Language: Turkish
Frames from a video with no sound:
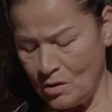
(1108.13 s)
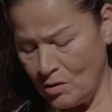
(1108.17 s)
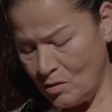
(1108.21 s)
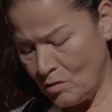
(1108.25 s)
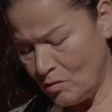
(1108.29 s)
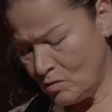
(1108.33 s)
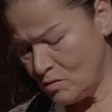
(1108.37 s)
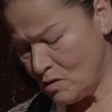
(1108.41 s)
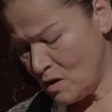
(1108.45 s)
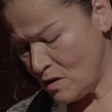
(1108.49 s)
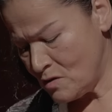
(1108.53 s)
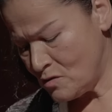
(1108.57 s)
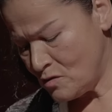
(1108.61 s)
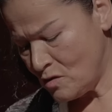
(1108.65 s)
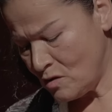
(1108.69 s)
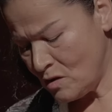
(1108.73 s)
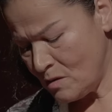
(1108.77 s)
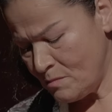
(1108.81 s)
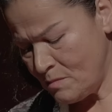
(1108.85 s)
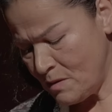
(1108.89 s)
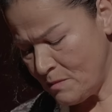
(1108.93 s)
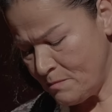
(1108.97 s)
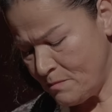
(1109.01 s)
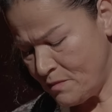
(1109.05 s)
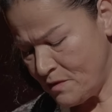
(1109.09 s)
Ondan
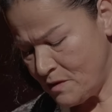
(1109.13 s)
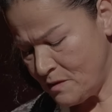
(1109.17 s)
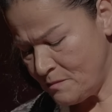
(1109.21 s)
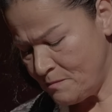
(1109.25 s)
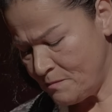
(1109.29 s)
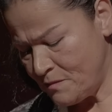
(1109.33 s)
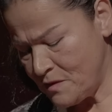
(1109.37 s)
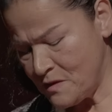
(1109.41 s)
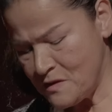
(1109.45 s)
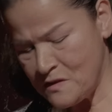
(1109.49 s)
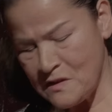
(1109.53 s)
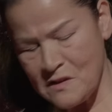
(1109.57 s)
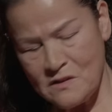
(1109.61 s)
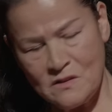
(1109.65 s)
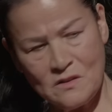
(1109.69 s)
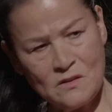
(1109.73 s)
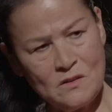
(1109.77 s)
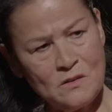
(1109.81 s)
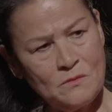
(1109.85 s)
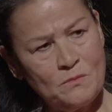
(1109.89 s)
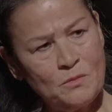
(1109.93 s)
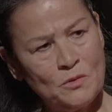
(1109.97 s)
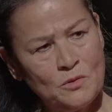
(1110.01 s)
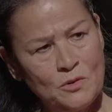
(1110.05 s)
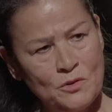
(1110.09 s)
sonra ben
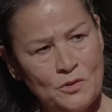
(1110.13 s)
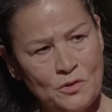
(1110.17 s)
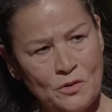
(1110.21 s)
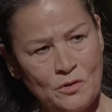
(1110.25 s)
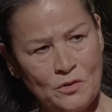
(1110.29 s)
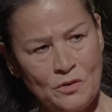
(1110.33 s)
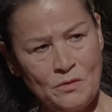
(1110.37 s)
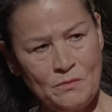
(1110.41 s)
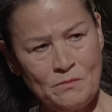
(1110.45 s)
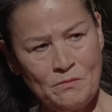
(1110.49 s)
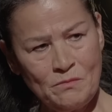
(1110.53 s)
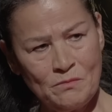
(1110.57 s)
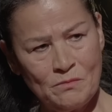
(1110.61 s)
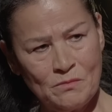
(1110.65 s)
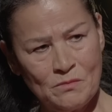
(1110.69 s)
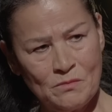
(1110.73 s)
fırsatını buluyorum.